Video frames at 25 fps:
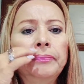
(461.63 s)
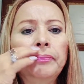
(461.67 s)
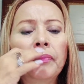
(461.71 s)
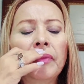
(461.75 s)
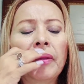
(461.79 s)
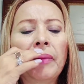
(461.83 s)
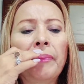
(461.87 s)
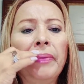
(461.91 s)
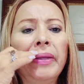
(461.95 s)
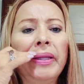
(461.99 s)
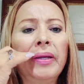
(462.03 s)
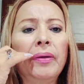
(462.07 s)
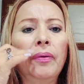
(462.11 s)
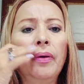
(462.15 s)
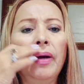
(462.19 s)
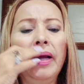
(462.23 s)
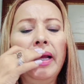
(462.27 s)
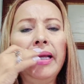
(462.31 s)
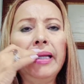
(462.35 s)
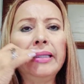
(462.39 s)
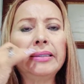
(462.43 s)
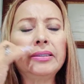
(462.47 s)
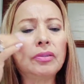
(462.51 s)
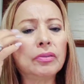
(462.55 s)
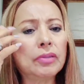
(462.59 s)
Pero
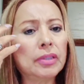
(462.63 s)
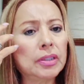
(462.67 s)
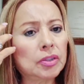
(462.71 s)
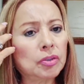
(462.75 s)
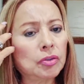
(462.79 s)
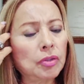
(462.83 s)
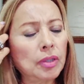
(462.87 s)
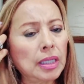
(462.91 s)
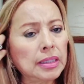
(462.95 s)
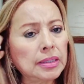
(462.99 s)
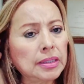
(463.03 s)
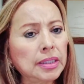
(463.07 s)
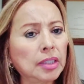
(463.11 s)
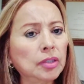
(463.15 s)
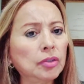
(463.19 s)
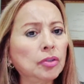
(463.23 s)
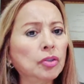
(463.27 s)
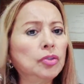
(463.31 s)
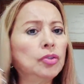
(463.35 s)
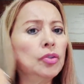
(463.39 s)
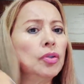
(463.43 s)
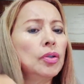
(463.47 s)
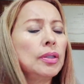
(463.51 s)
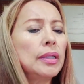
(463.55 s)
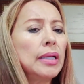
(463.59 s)
esto que estoy haciendo
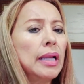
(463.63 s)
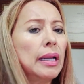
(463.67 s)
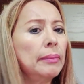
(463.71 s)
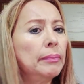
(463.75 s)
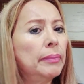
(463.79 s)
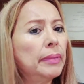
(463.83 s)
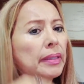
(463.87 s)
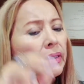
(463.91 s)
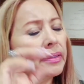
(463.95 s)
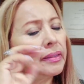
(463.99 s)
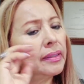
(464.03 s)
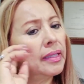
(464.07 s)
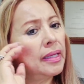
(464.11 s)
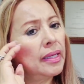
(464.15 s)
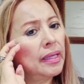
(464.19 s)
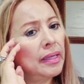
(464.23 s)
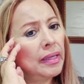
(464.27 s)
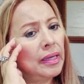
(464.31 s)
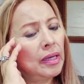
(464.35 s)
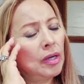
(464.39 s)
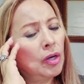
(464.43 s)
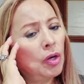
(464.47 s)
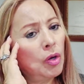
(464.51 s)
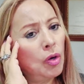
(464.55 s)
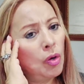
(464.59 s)
yo realmente
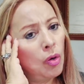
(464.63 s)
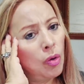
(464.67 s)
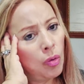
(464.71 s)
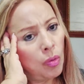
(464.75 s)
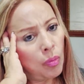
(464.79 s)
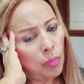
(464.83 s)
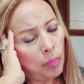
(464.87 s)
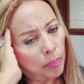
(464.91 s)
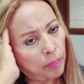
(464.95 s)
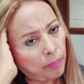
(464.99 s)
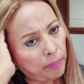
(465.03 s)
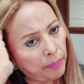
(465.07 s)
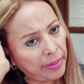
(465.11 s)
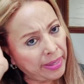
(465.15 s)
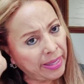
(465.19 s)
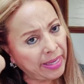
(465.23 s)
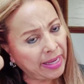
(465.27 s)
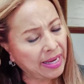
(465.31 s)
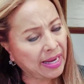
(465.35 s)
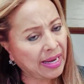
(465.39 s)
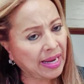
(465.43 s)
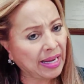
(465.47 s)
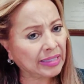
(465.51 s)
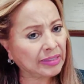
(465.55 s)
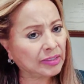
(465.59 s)
lo, me
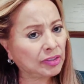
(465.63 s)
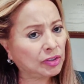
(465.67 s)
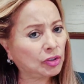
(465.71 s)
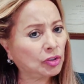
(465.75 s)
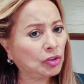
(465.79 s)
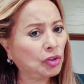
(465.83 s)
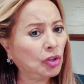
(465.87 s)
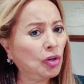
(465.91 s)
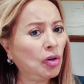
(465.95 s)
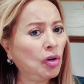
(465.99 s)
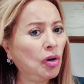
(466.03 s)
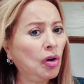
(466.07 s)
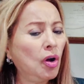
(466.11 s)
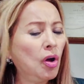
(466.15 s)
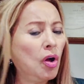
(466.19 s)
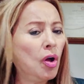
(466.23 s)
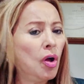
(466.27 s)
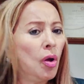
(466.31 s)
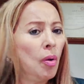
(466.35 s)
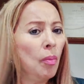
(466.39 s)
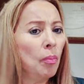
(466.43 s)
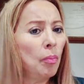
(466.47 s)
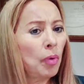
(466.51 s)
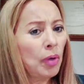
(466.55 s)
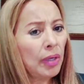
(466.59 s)
encantó
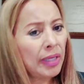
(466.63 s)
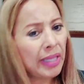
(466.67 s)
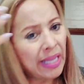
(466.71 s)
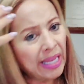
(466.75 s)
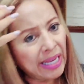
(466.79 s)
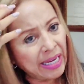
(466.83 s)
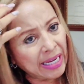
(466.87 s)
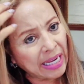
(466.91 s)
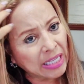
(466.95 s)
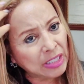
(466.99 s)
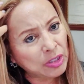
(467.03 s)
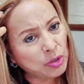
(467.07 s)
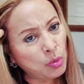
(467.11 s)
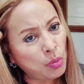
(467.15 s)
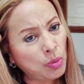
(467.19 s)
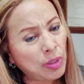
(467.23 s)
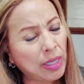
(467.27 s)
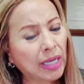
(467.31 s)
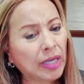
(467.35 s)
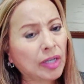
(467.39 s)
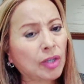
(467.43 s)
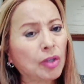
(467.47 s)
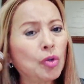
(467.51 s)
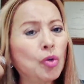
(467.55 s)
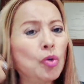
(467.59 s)
porque el
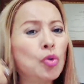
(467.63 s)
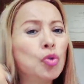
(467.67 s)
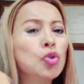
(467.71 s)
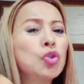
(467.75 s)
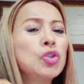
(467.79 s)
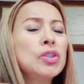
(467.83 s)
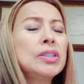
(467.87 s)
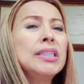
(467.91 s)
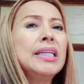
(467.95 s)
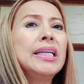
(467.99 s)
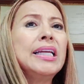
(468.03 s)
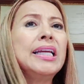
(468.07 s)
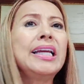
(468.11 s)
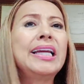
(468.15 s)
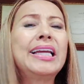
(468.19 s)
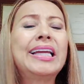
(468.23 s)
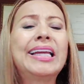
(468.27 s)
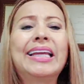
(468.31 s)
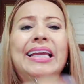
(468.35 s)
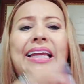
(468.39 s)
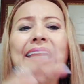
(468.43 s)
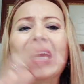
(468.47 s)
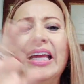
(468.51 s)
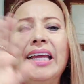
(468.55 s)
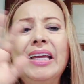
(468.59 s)
azúcar no sé
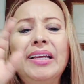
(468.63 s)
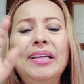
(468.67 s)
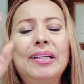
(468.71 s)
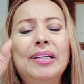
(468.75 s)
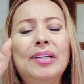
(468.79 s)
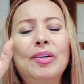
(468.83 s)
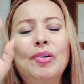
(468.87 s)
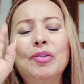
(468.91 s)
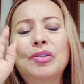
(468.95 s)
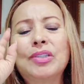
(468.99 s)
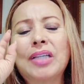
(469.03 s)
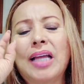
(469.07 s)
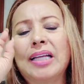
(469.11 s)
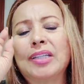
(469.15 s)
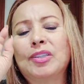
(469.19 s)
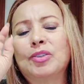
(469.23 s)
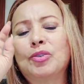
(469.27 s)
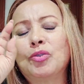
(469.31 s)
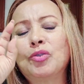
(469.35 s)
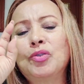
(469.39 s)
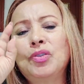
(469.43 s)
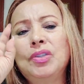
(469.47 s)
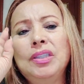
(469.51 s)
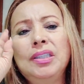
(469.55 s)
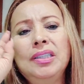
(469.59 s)
qué, o sea,
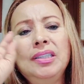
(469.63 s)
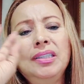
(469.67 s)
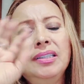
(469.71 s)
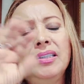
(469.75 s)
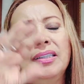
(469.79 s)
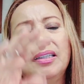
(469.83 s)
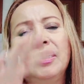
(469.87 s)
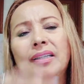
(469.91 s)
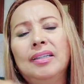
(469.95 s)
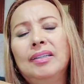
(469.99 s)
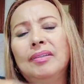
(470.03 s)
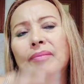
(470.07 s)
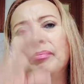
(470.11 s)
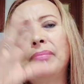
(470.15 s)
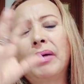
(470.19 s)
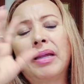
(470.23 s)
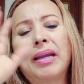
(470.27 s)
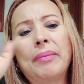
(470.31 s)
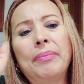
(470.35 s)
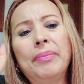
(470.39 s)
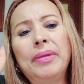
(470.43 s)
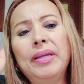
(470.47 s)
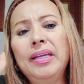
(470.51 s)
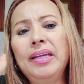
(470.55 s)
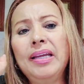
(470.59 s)
esto sí,
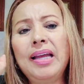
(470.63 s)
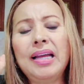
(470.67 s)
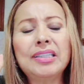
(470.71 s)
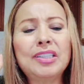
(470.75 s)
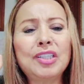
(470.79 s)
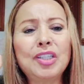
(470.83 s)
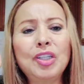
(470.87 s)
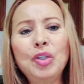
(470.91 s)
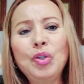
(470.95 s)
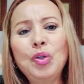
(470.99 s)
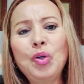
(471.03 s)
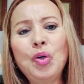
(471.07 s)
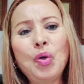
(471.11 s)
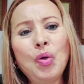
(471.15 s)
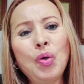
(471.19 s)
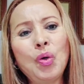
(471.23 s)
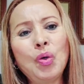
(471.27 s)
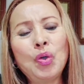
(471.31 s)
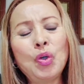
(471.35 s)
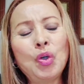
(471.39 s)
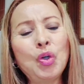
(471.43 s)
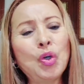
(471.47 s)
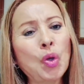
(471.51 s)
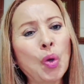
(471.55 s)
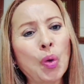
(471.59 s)
para mí ha sido
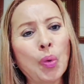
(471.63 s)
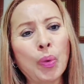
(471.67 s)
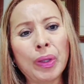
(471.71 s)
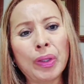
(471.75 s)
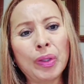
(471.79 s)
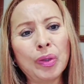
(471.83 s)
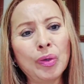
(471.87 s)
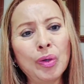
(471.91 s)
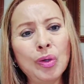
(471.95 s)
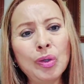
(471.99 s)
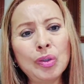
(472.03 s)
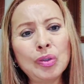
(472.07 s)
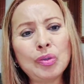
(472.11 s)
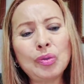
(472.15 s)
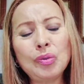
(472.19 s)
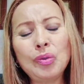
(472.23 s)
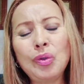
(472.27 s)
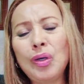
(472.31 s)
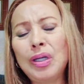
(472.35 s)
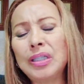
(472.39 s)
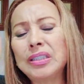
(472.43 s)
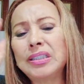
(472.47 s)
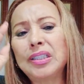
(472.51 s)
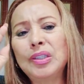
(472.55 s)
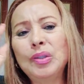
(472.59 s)

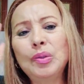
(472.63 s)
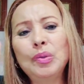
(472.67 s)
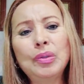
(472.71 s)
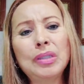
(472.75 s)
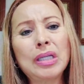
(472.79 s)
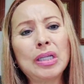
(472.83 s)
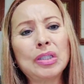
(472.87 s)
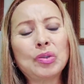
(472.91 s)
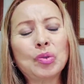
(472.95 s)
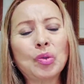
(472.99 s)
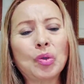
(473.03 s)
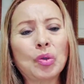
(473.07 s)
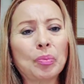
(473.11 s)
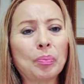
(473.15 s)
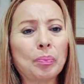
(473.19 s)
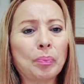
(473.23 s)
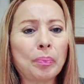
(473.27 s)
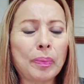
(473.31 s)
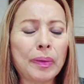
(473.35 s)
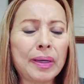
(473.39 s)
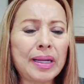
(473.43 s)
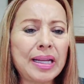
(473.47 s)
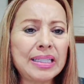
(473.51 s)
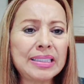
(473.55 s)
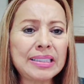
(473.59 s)
novedoso, ha sido una
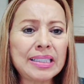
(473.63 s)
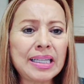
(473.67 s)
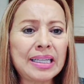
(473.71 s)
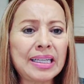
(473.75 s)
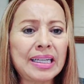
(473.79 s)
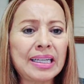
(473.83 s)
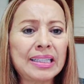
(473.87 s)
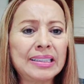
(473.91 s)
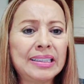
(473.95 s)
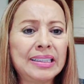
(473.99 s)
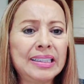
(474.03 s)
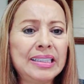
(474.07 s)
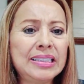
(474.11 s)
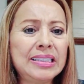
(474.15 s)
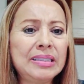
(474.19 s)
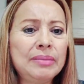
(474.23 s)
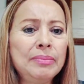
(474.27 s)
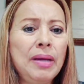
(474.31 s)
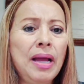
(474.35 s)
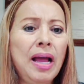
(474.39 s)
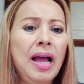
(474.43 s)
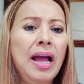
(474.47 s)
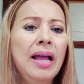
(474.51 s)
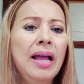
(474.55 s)
sorpresa grandísima